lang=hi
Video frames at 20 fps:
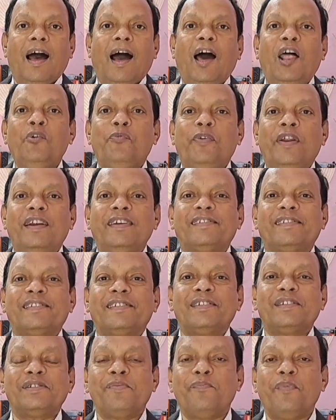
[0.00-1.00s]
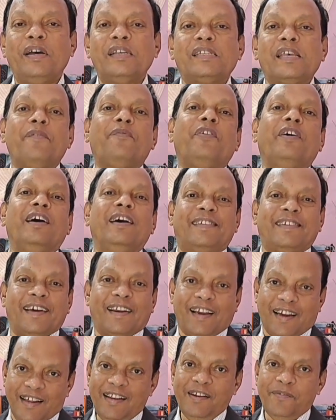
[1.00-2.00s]
हेलो फ्रेंड्स मैं सैफ
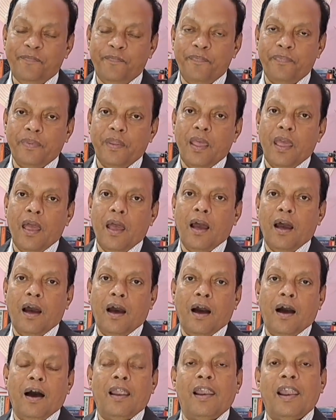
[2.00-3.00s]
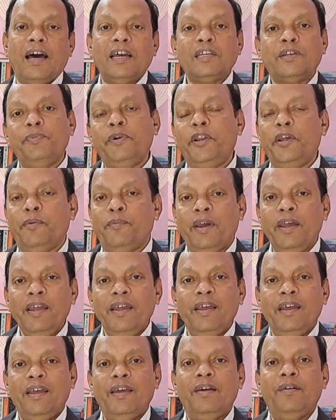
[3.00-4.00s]
एचर खान लास्ट वीडियो
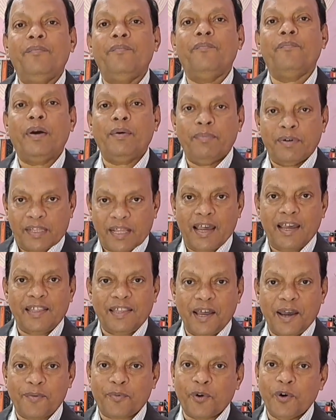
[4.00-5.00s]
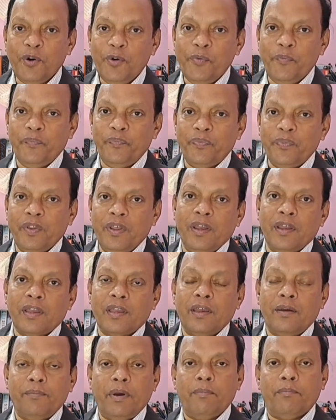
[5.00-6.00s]
में मैं बताया था आपको
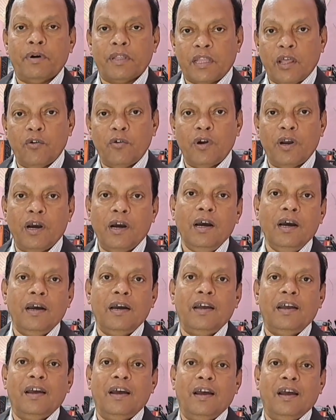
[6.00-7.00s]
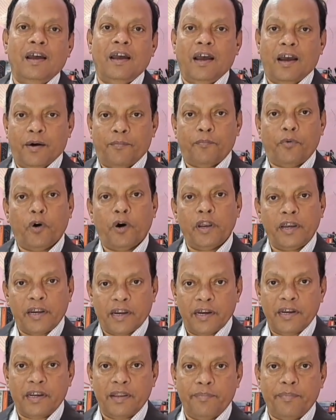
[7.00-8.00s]
कि मैं बताऊंगा फॉरेन
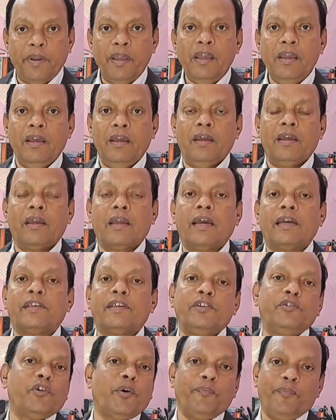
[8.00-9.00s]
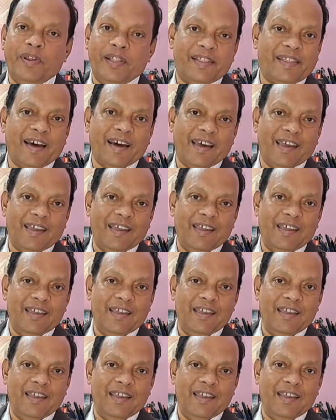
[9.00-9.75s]
कंट्री पे कैसे जॉब मिलता है